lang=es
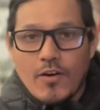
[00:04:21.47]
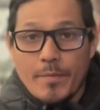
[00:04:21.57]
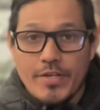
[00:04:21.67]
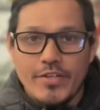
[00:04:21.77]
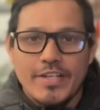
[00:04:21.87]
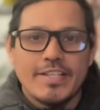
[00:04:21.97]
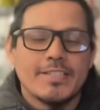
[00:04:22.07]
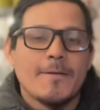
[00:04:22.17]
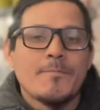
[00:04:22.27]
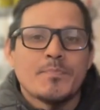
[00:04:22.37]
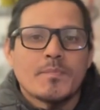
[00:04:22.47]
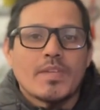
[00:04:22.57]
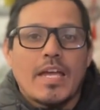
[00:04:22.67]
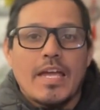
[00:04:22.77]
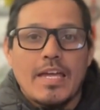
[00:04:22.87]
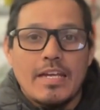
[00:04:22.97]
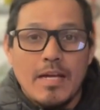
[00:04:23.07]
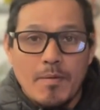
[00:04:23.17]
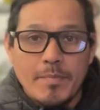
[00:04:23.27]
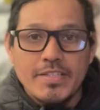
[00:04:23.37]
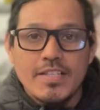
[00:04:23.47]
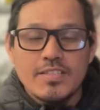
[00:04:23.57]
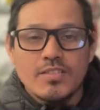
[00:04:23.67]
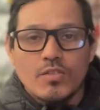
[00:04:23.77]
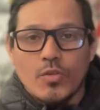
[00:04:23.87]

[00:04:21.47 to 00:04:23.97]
Opiniones las papitas